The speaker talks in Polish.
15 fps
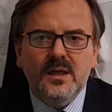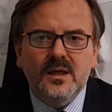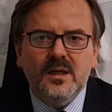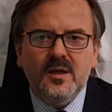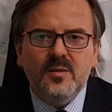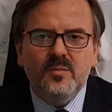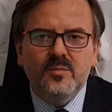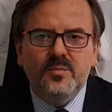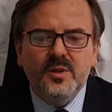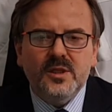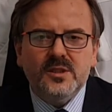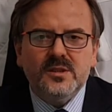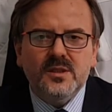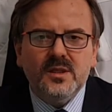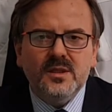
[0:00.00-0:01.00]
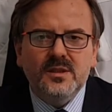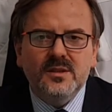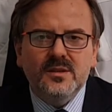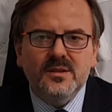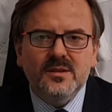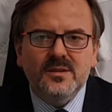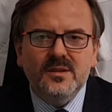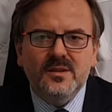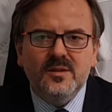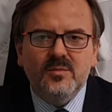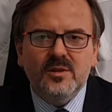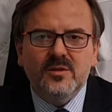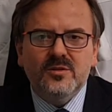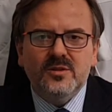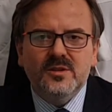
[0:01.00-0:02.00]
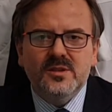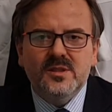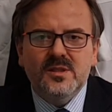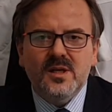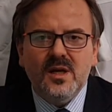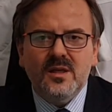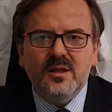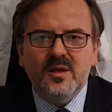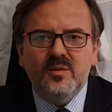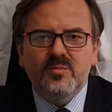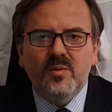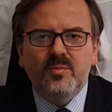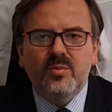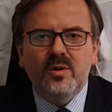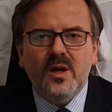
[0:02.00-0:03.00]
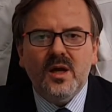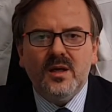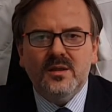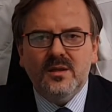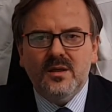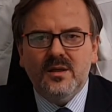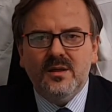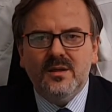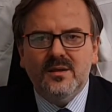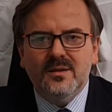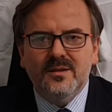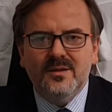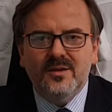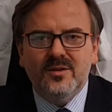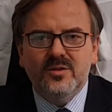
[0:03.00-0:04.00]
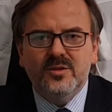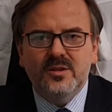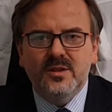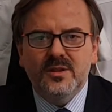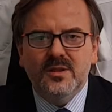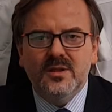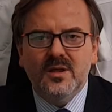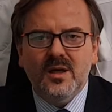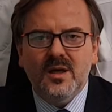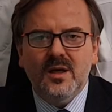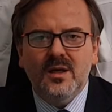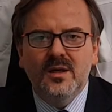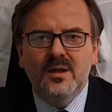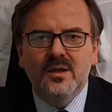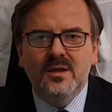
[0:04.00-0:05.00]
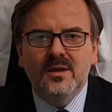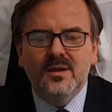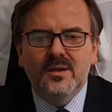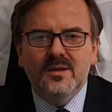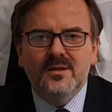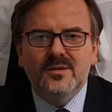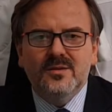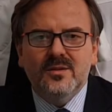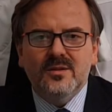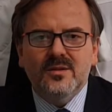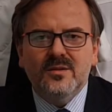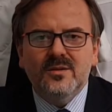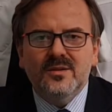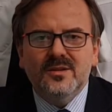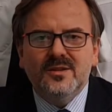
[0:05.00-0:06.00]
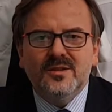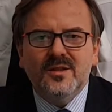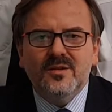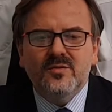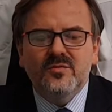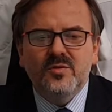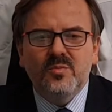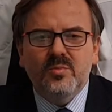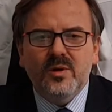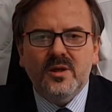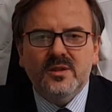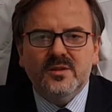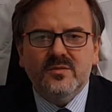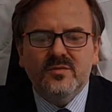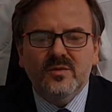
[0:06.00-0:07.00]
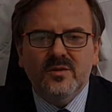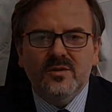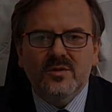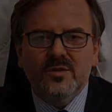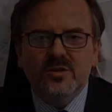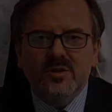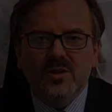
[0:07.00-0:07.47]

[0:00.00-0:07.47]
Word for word: E, pierwsza e, i e, chyba dość znana i popularna e, roślinka to, szanowni Państwo,